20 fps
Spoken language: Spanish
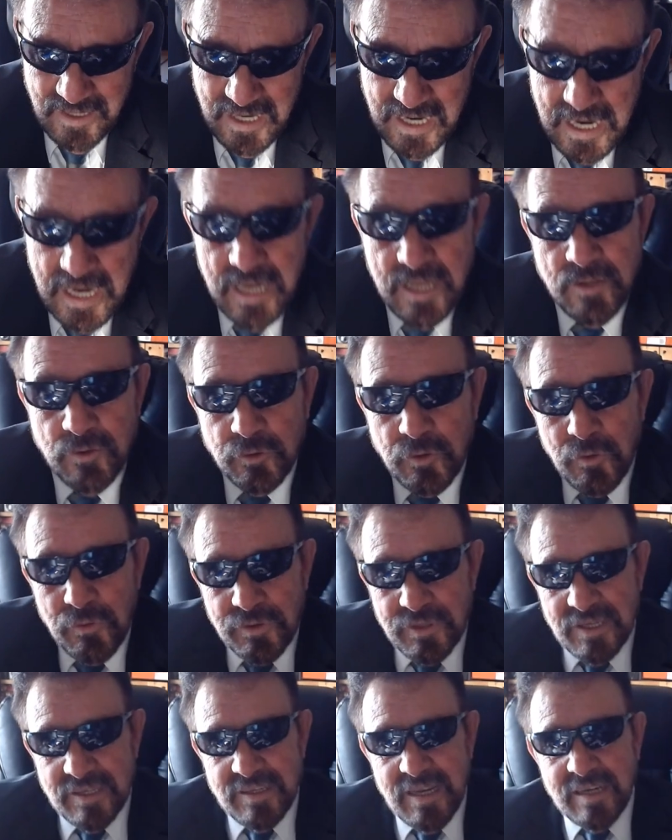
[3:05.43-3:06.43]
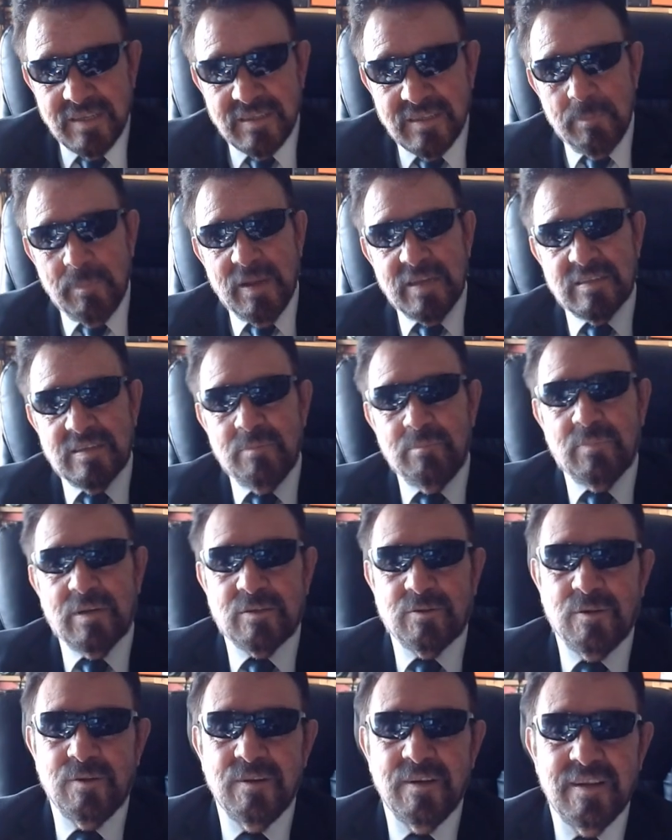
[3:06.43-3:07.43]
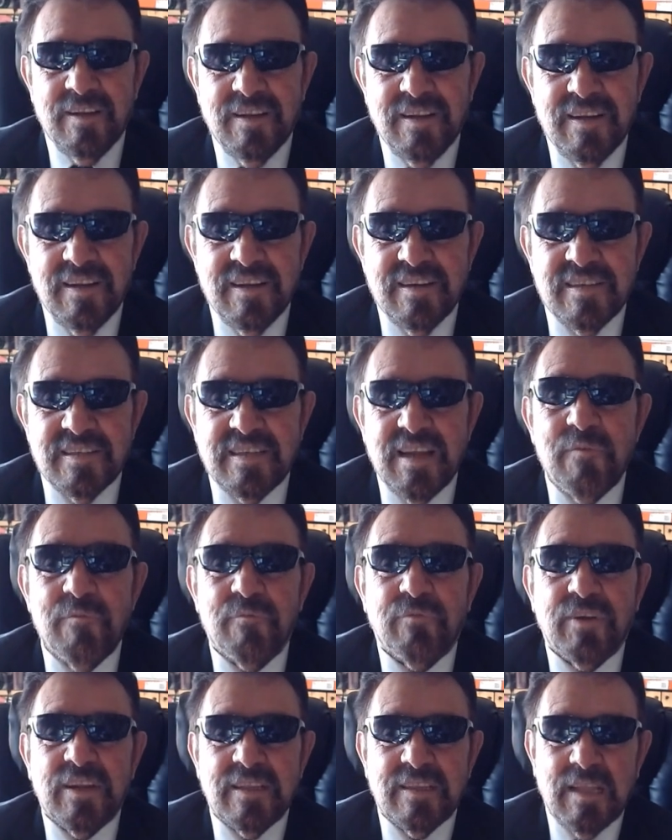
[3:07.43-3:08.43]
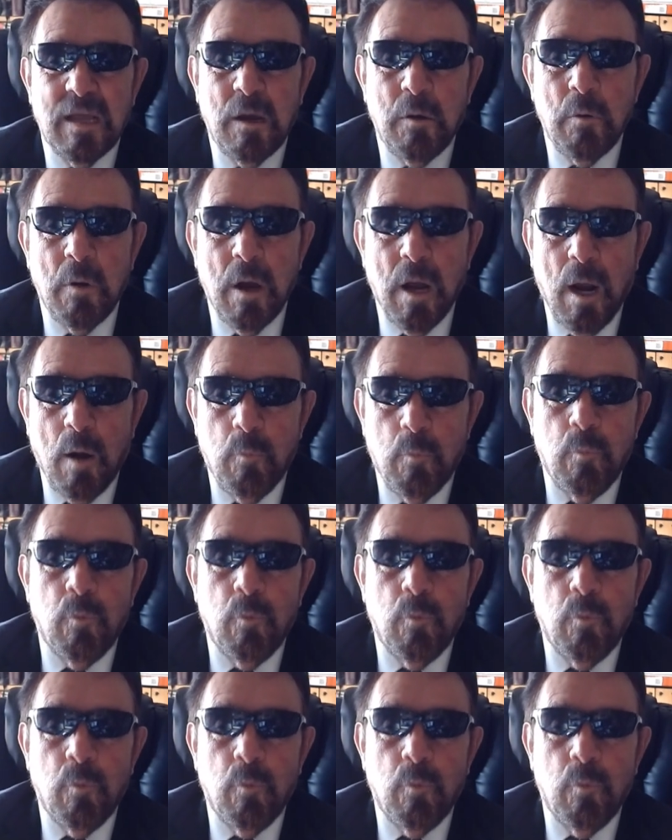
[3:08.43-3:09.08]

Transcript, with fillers: Y entonces ya este país invasor se ha enfrentado al